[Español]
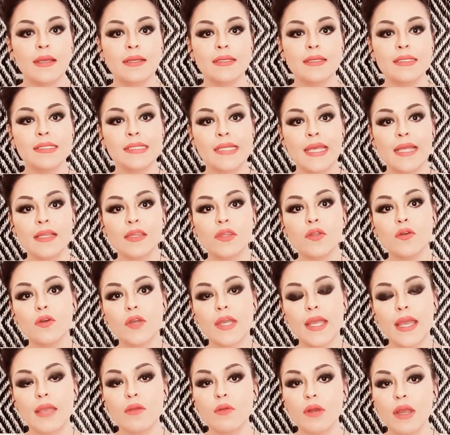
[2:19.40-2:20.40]
Siento
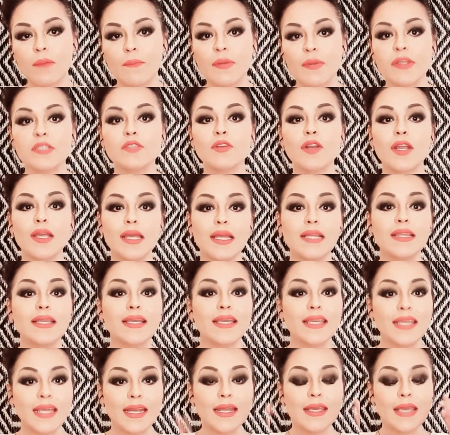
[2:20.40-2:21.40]
que hay una persona que
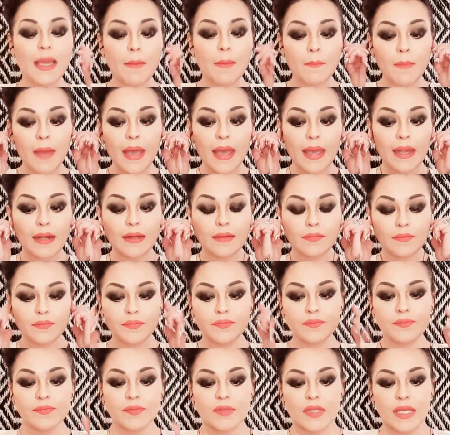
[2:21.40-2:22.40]
te quiere llamar,
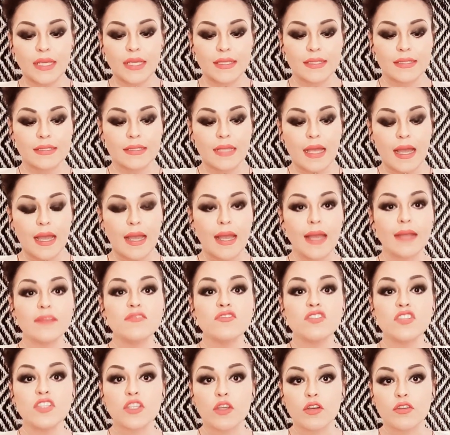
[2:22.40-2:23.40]
que está
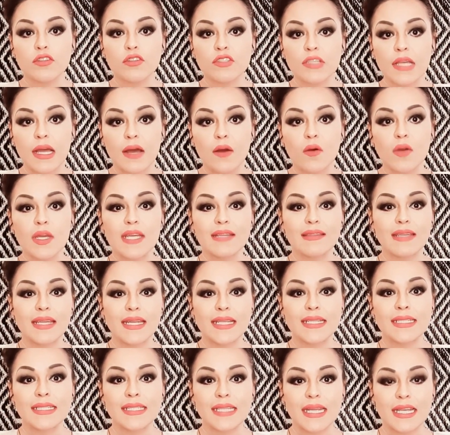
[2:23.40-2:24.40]
ansiosa o que
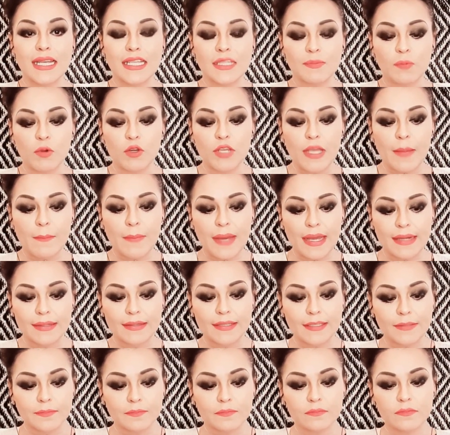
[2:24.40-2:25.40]
tiene estrés por
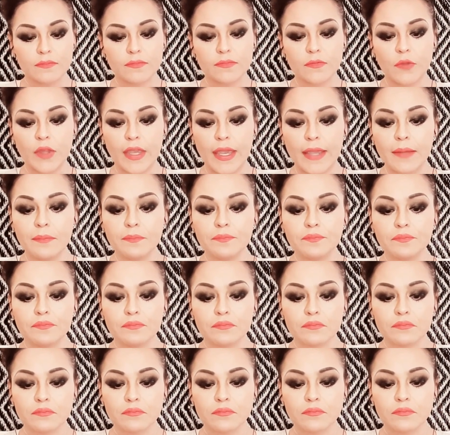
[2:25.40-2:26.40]
llamarte, ¿ok?
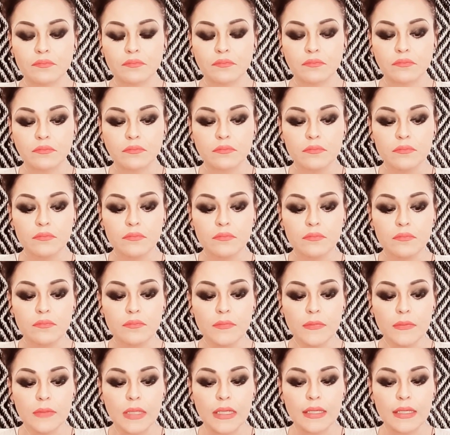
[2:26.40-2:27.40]

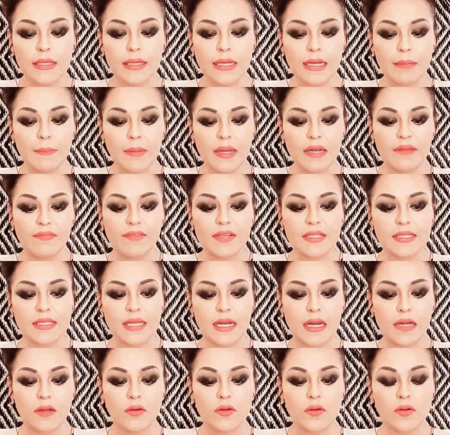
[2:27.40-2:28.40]
Quiere
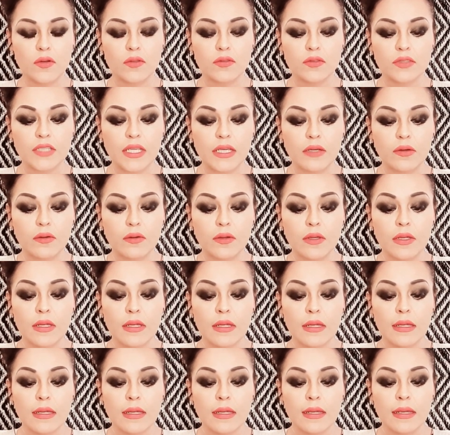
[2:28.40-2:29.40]
manifestar algo contigo.
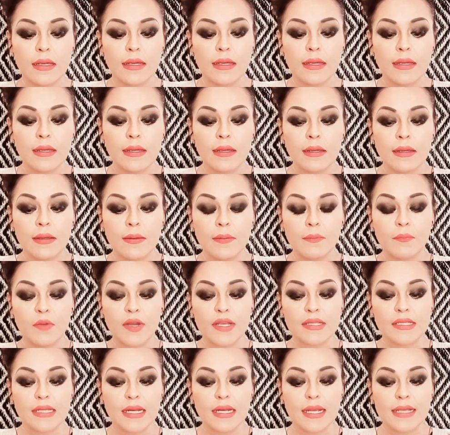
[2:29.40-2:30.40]

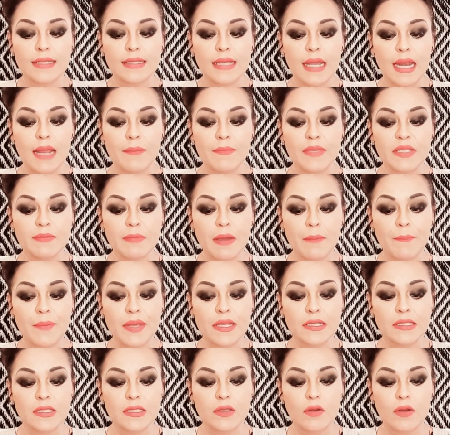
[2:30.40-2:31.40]
Puede ser que sea la misma
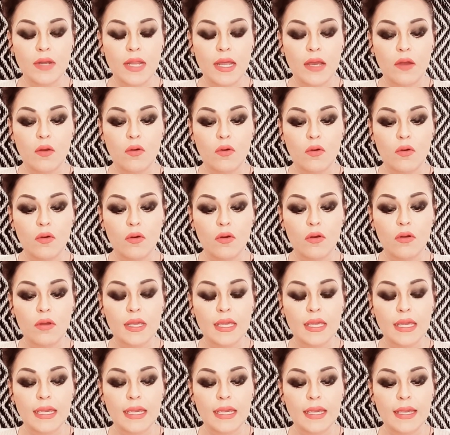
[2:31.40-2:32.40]
persona
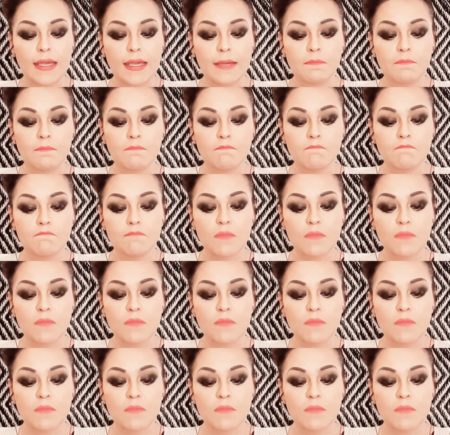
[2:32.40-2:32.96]
o que